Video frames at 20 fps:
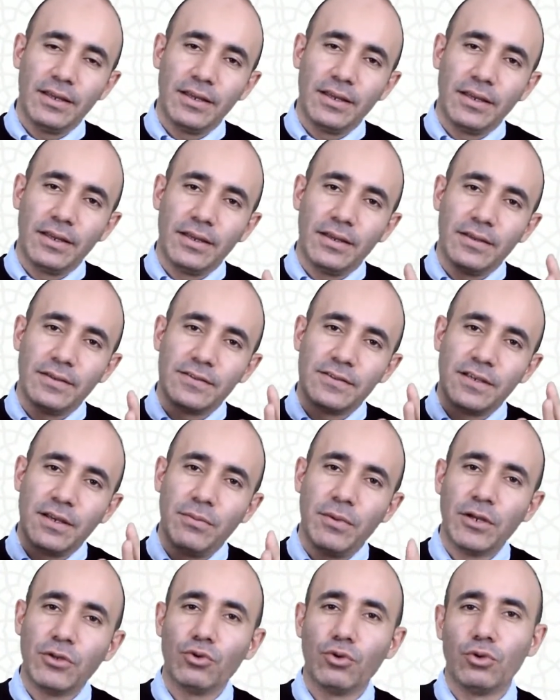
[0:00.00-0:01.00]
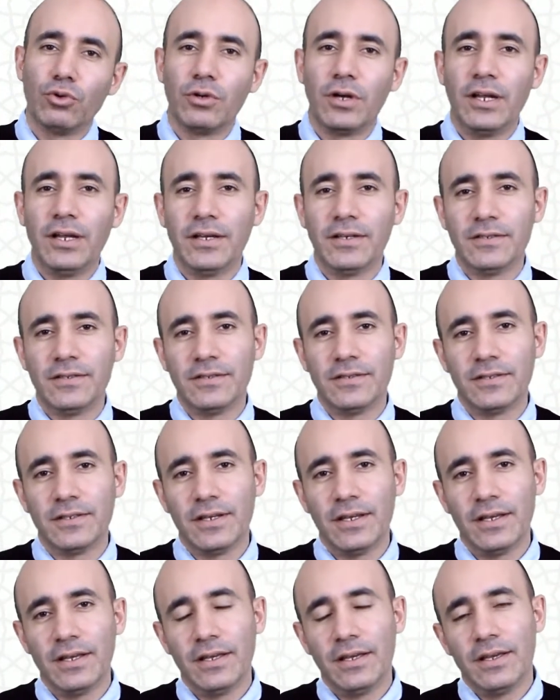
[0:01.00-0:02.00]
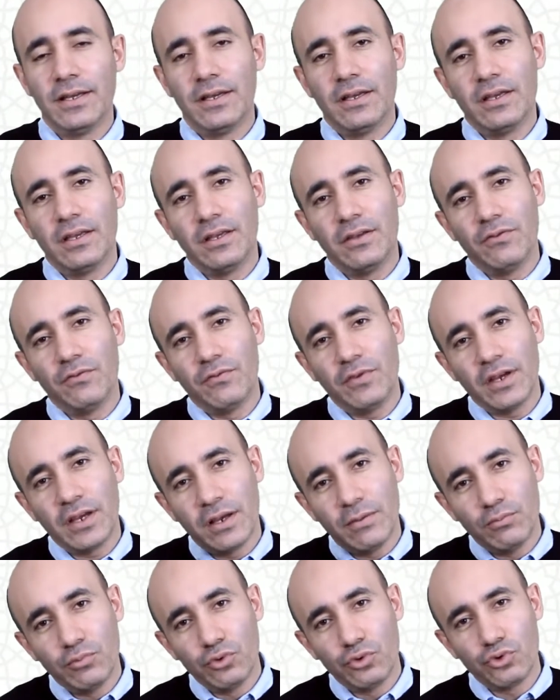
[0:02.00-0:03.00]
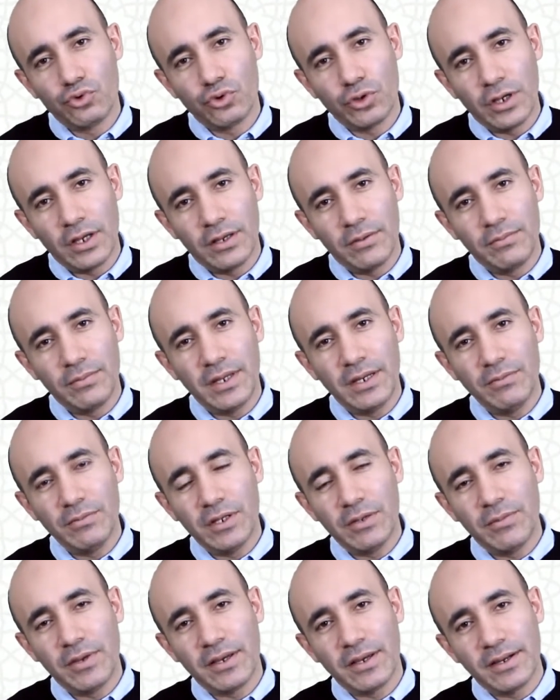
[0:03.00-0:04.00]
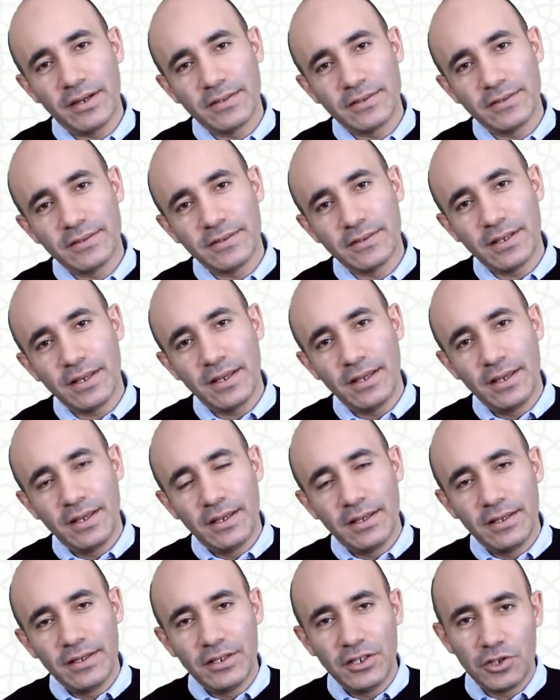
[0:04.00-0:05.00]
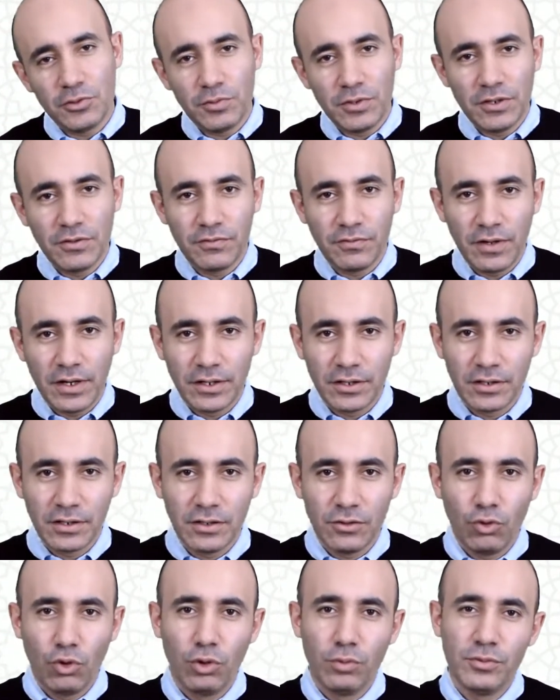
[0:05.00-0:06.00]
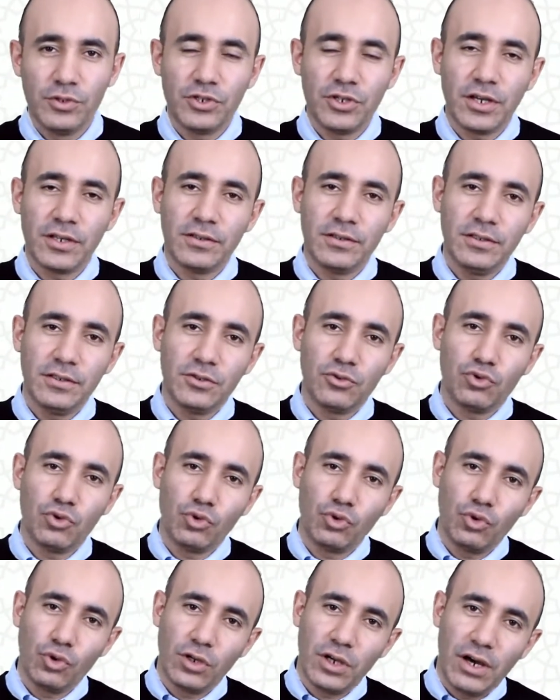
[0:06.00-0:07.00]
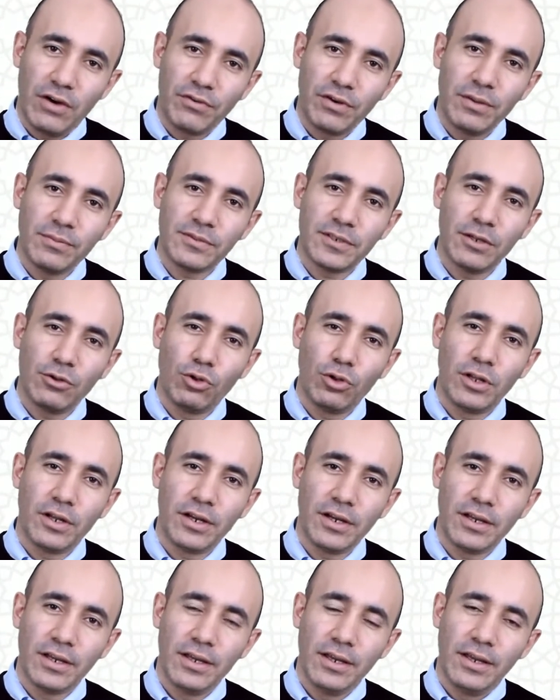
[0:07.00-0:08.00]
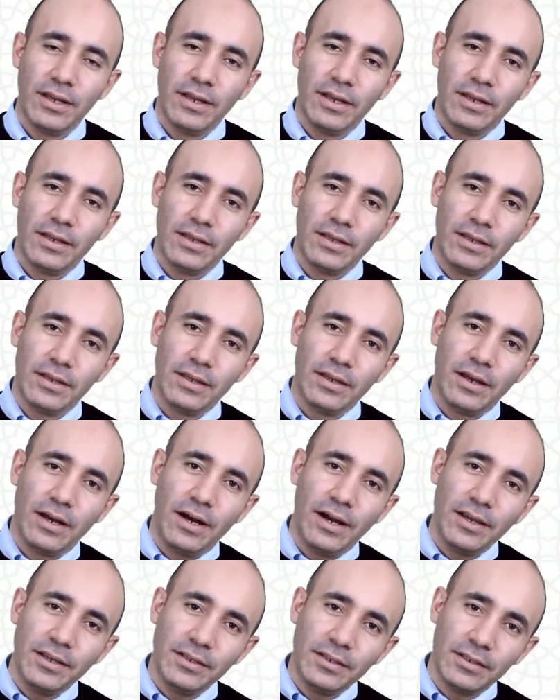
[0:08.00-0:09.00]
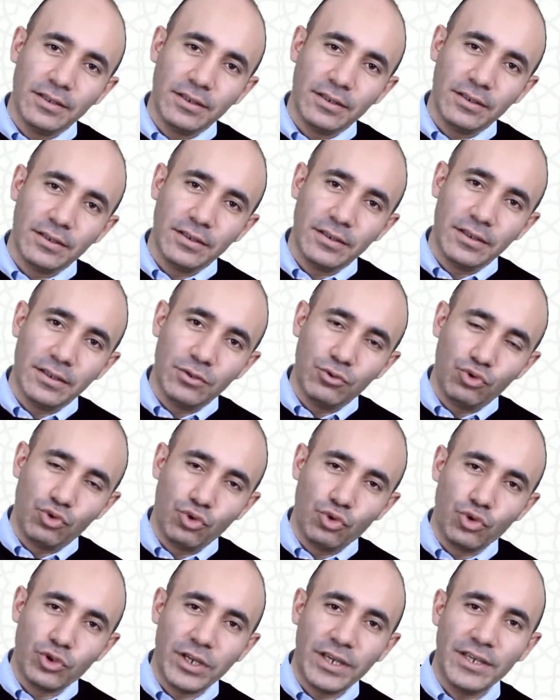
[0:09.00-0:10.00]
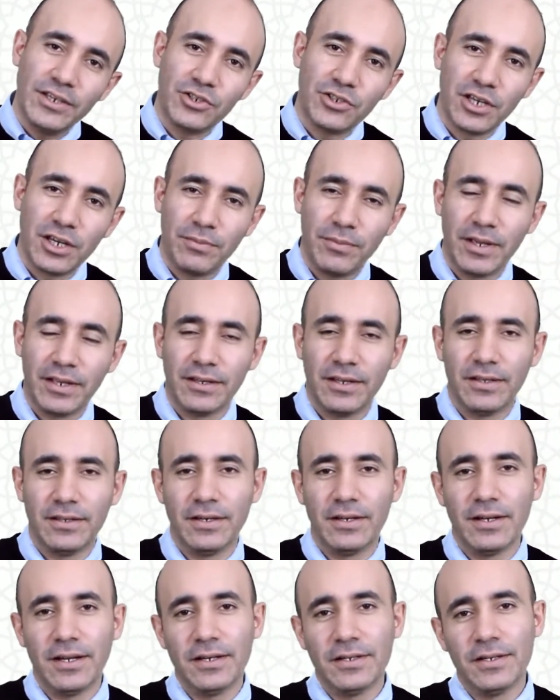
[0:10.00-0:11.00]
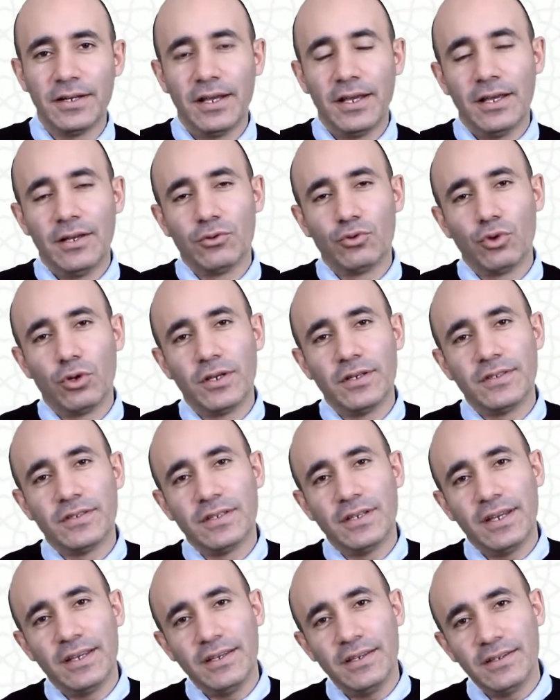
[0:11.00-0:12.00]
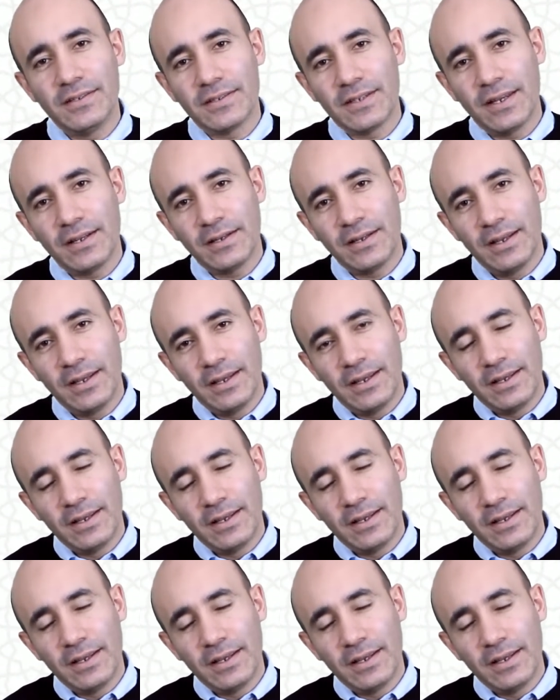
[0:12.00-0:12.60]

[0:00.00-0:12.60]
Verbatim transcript: e, Samanyolu galaksisine, e, Vega burcuna benim demek arasında hiçbir fark olmayacaktır. Çünkü kavramsal olarak e, aynı e, düşünceyi içermektedirler. Dolayısıyla insan